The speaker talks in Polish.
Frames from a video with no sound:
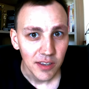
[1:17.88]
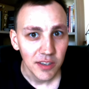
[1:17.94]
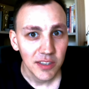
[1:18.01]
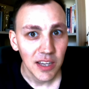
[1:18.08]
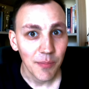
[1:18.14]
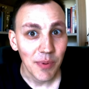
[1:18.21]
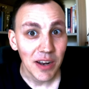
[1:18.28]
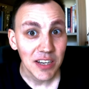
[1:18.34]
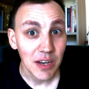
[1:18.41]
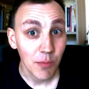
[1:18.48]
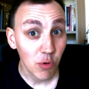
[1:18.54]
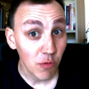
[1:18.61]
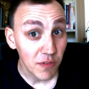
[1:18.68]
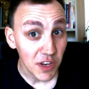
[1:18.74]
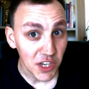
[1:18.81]
I
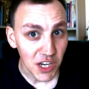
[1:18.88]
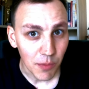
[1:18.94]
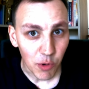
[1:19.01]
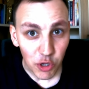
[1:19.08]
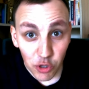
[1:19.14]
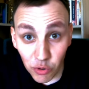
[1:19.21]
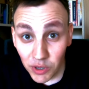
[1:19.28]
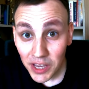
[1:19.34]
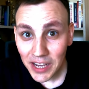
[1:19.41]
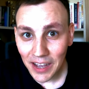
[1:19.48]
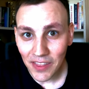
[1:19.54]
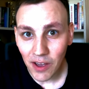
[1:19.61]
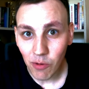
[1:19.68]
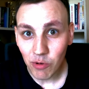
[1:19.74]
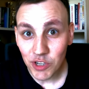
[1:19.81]
zapraszam również na mój drugi
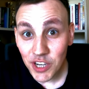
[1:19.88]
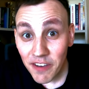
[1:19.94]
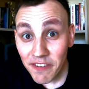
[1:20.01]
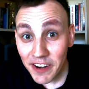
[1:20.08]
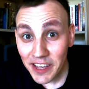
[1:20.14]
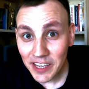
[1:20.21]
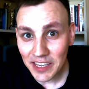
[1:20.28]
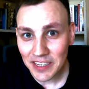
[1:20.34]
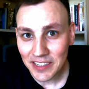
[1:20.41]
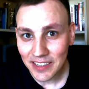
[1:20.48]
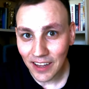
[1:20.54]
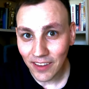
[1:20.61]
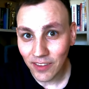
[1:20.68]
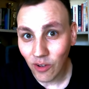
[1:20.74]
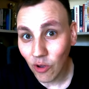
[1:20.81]
kanał, Jeffrey
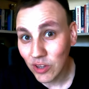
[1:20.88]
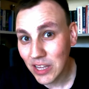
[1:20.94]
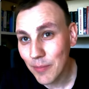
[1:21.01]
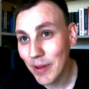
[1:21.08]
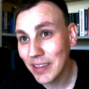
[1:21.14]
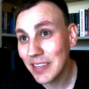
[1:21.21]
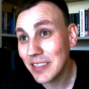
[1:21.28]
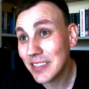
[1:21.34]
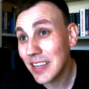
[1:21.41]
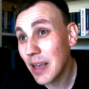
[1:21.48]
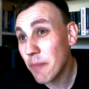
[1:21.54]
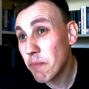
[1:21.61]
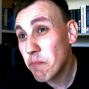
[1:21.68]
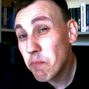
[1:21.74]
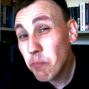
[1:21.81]
Kistan, o
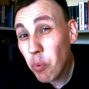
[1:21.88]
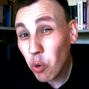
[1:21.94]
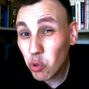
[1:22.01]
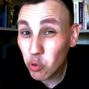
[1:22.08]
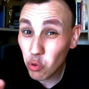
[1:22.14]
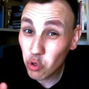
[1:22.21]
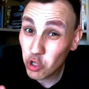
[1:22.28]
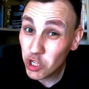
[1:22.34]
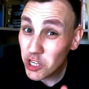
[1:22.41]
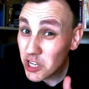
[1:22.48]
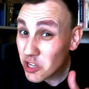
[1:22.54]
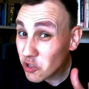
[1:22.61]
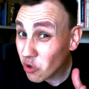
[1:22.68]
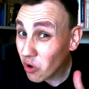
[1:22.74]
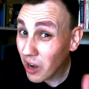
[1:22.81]
tematyce
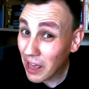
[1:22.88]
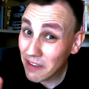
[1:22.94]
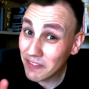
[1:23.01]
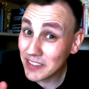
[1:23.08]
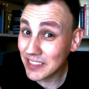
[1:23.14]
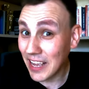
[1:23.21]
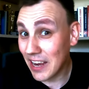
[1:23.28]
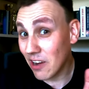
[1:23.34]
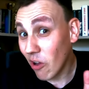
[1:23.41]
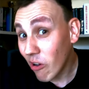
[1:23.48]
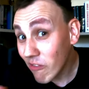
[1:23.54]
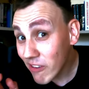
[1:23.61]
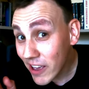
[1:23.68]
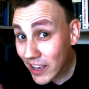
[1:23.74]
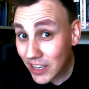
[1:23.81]

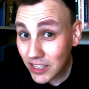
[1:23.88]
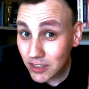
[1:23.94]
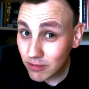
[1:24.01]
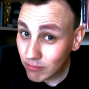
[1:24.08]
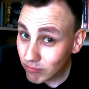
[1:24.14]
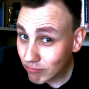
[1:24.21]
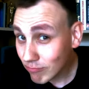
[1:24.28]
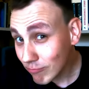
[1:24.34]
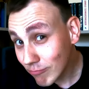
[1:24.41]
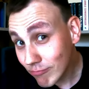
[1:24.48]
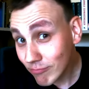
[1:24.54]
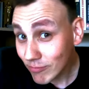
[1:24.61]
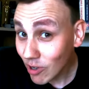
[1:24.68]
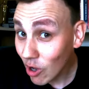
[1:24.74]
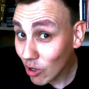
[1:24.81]
podróżniczo-lifestyle'owej.
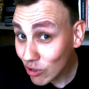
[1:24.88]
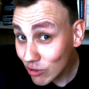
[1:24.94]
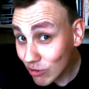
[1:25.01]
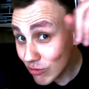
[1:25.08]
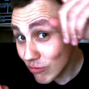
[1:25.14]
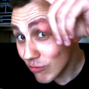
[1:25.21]
O,